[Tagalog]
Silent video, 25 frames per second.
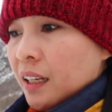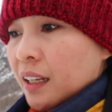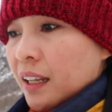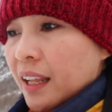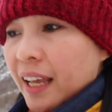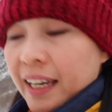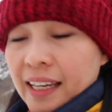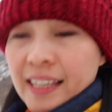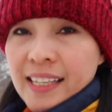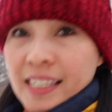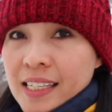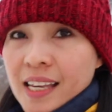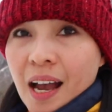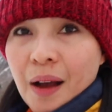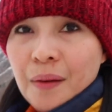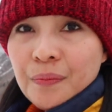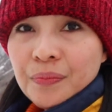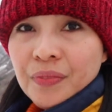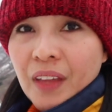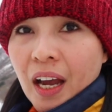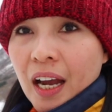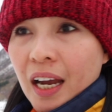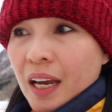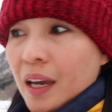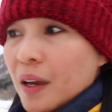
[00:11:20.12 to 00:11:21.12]
like
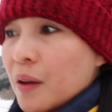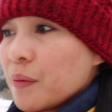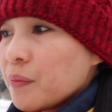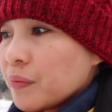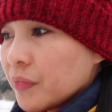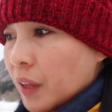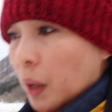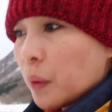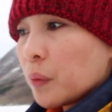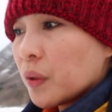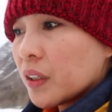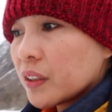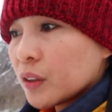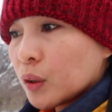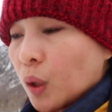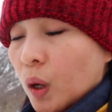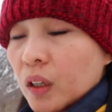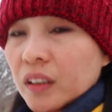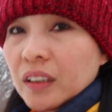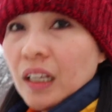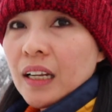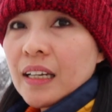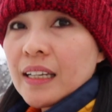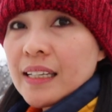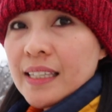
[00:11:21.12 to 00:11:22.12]
sometimes they will
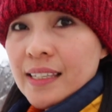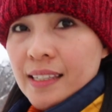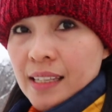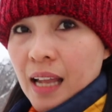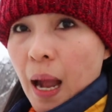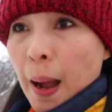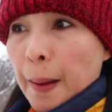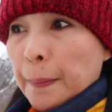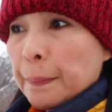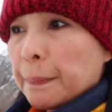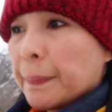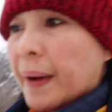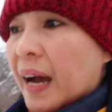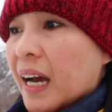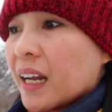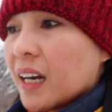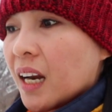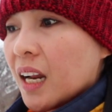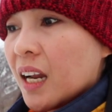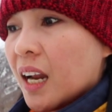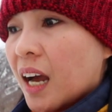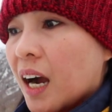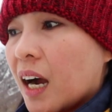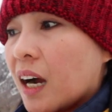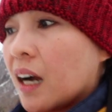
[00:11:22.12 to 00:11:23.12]
totally stop
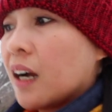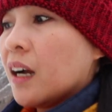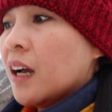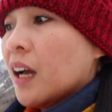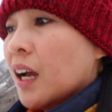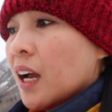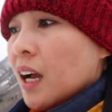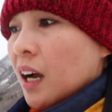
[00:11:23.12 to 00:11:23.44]
para lang